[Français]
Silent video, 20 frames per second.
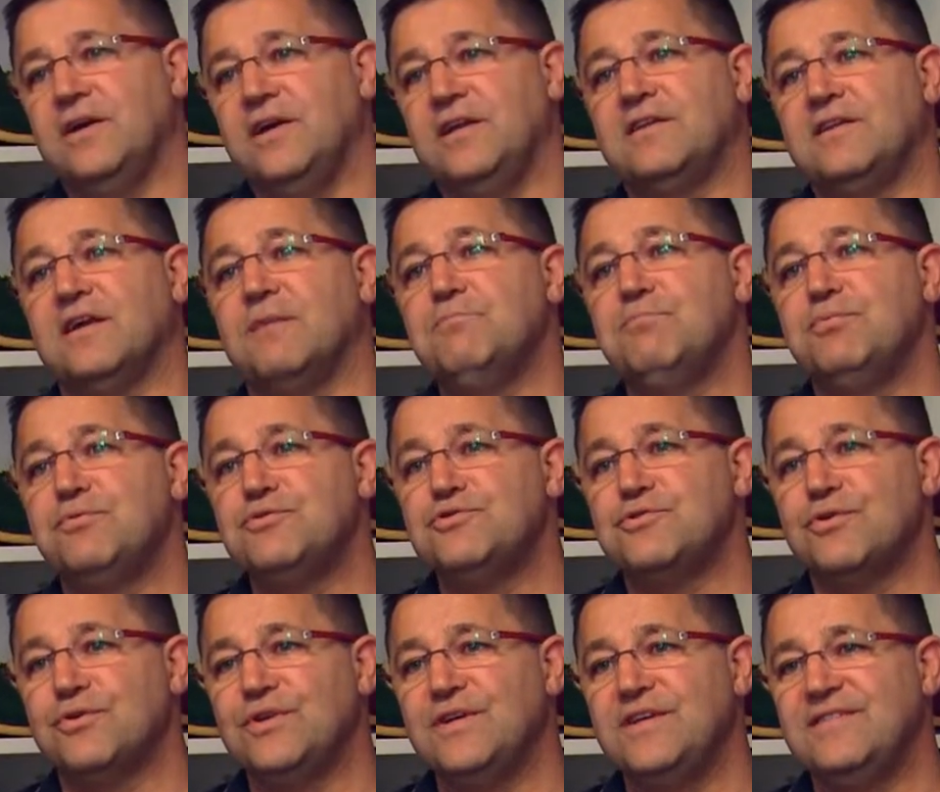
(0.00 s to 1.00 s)
étant plus
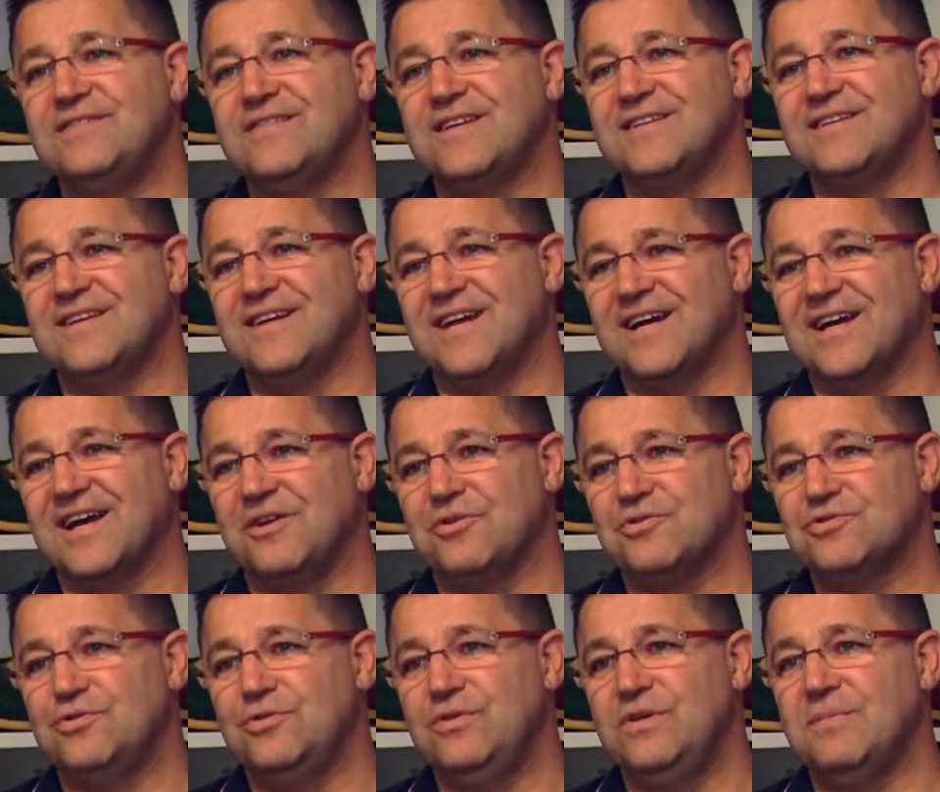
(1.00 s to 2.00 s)
joli, c'était la
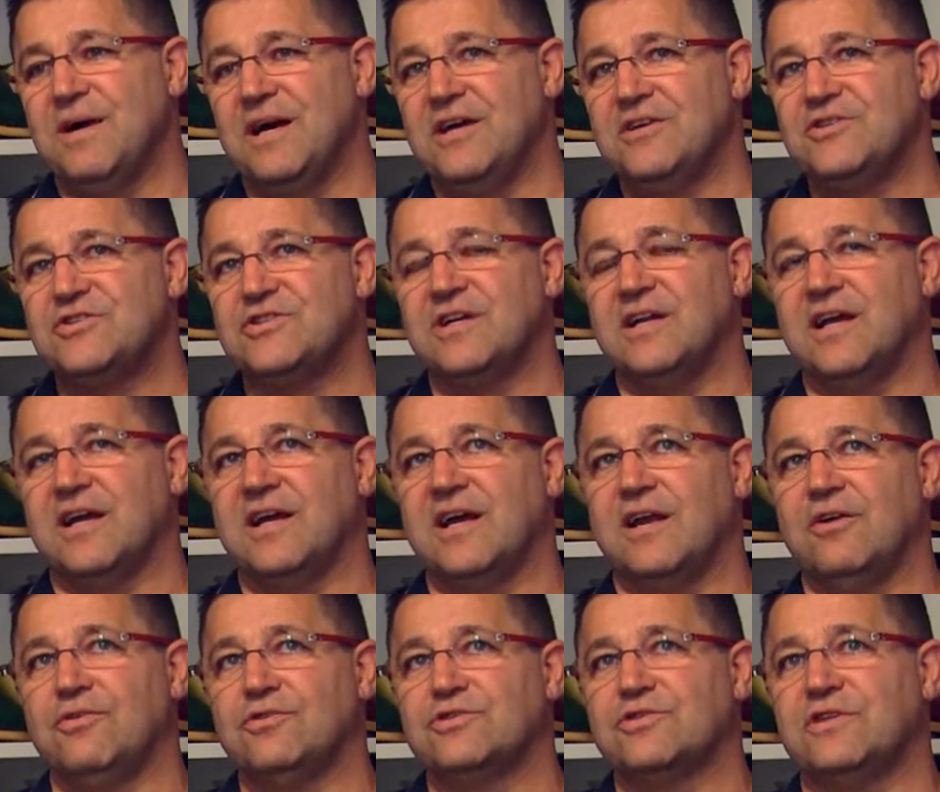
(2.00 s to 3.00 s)
galoche du dimanche et la
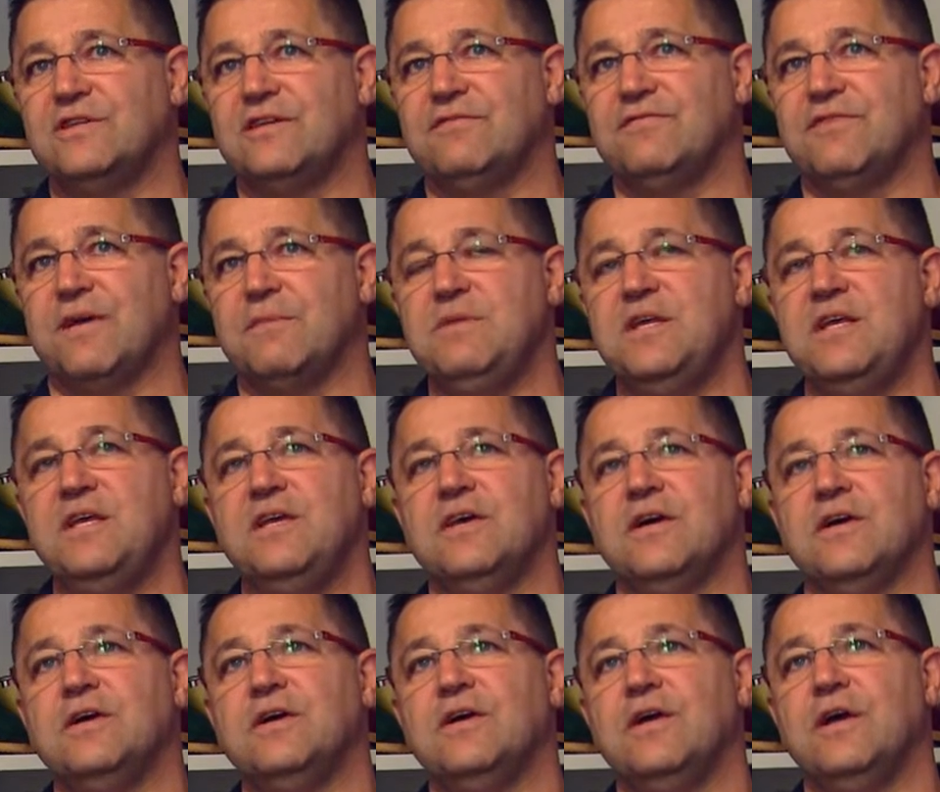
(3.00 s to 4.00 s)
galoche des
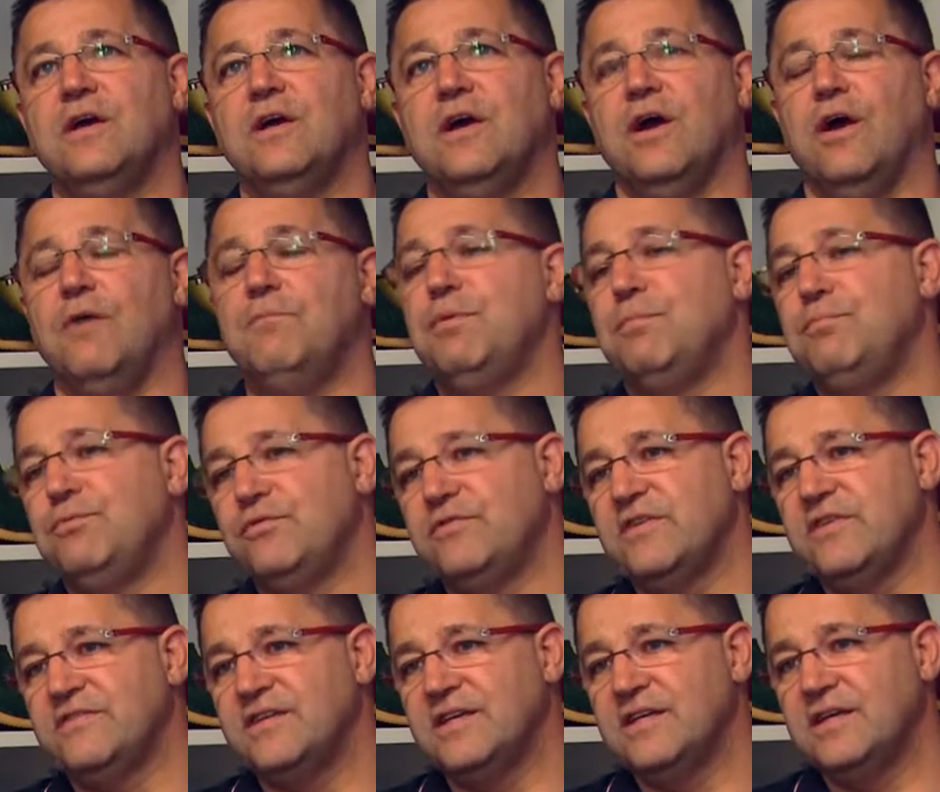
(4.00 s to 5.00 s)
familles un peu
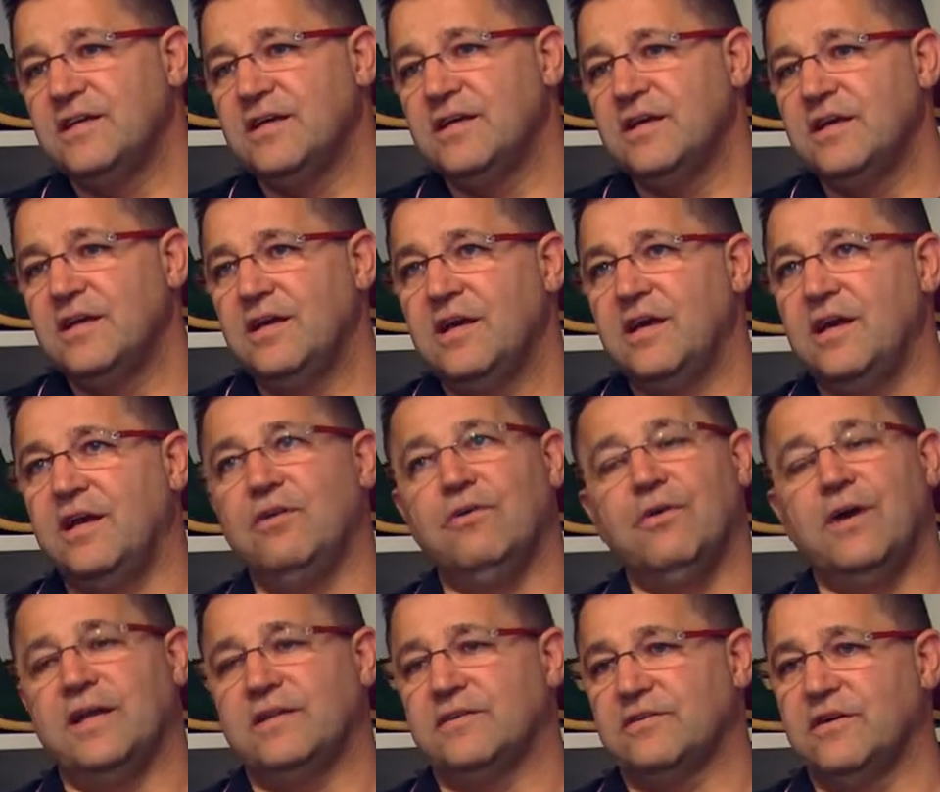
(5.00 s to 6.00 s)
plus aisées et
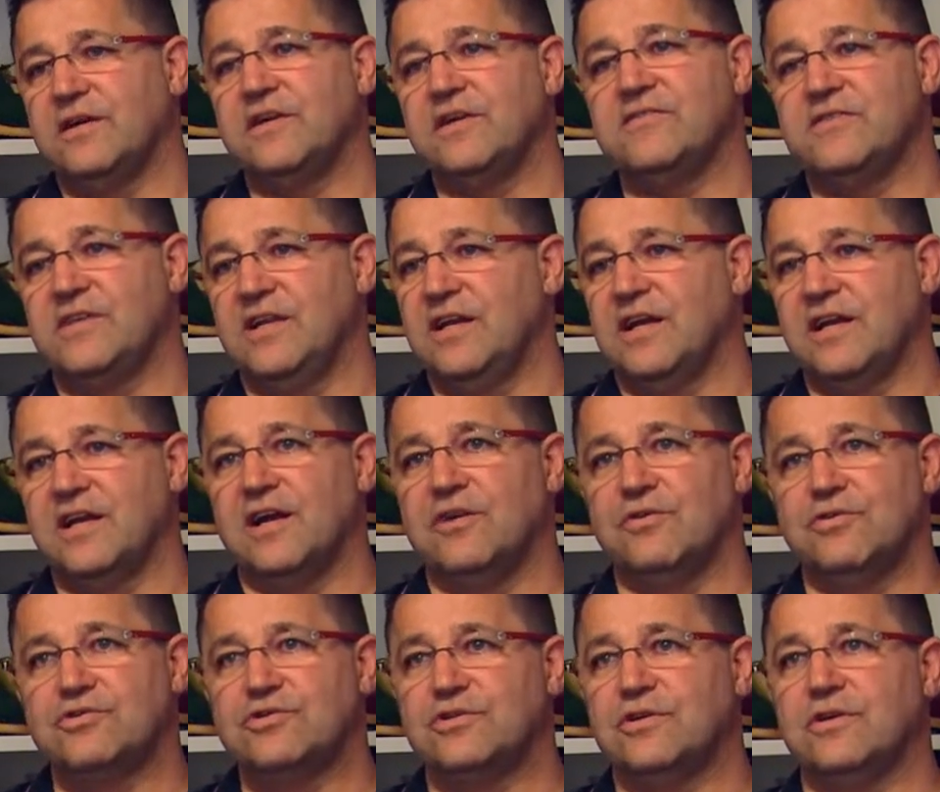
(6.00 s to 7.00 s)
le être restait la
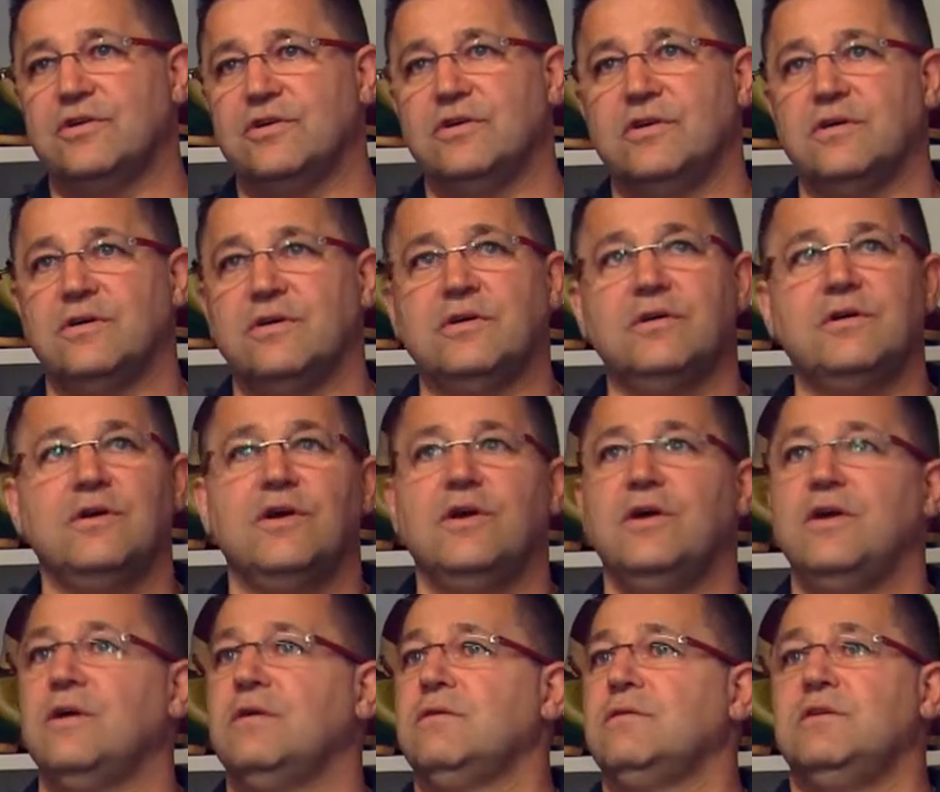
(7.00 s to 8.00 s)
galoche euh,
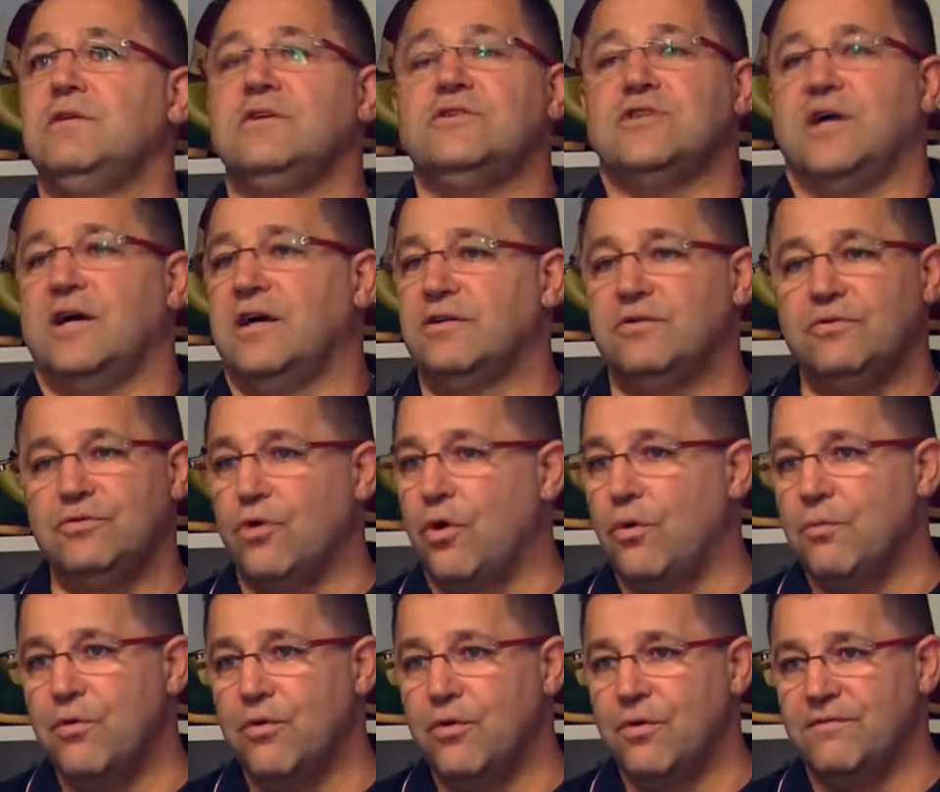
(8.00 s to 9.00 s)
des gens
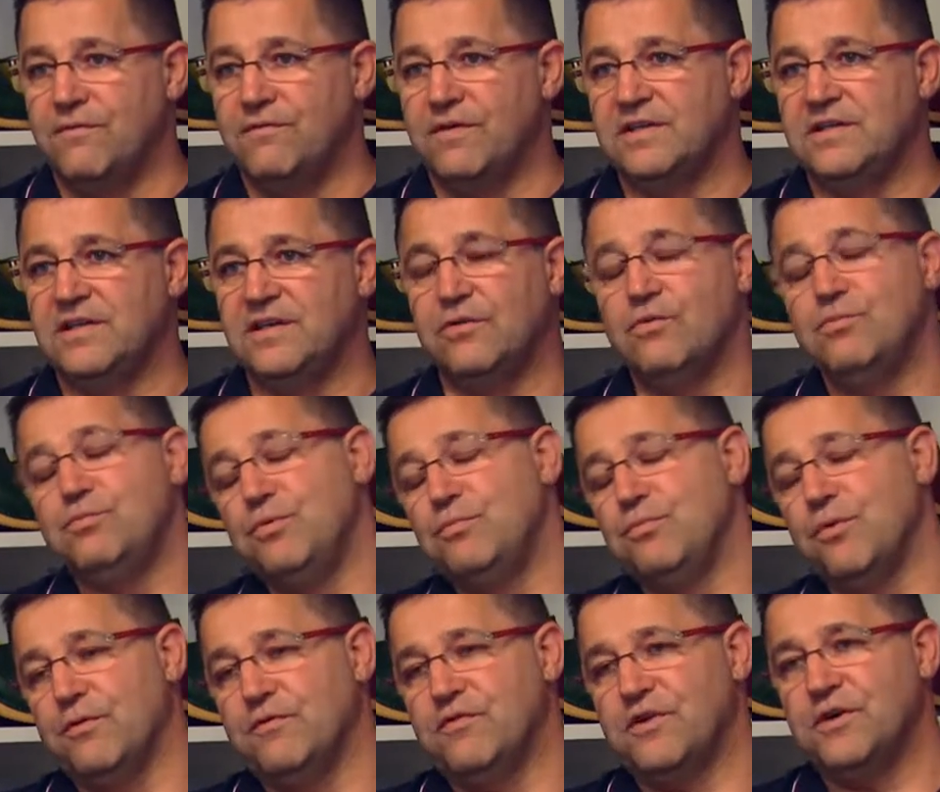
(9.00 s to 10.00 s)
normaux, on va dire, ou plus
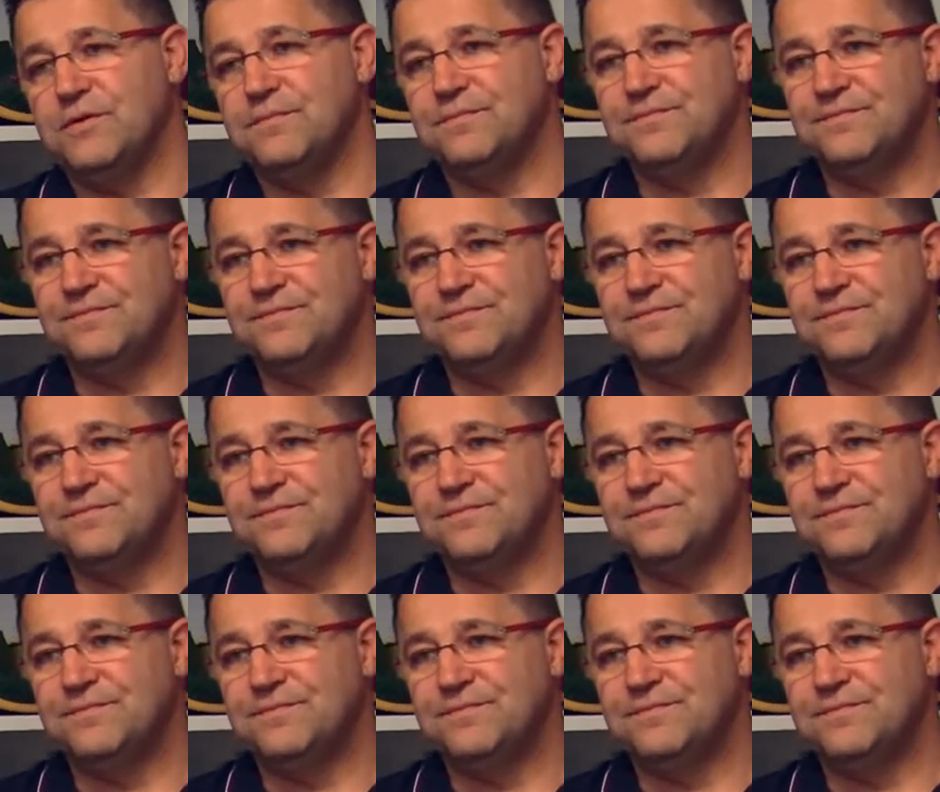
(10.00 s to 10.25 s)
pauvres.